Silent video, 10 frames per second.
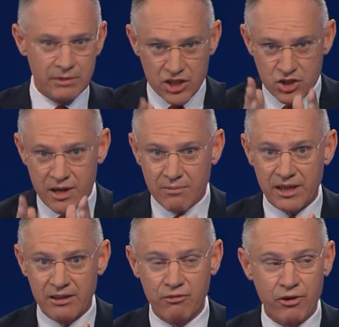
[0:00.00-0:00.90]
mit den
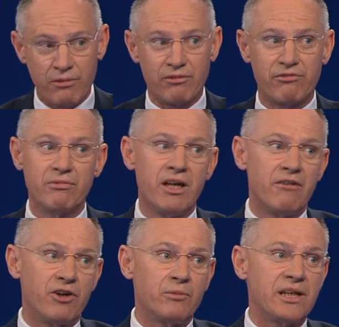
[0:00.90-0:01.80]
schwerwiegenden Vorwürfen,
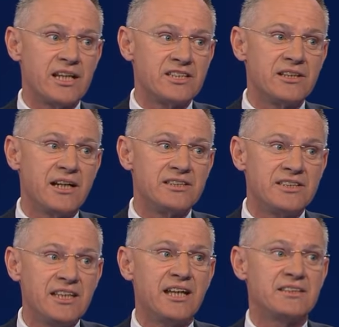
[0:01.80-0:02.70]
warum der Nationale
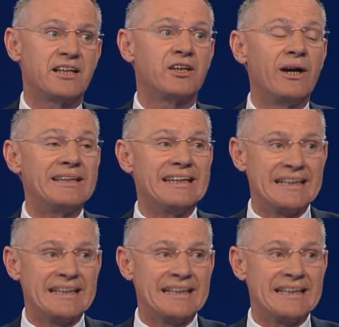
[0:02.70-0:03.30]
Sicherheitsrat heute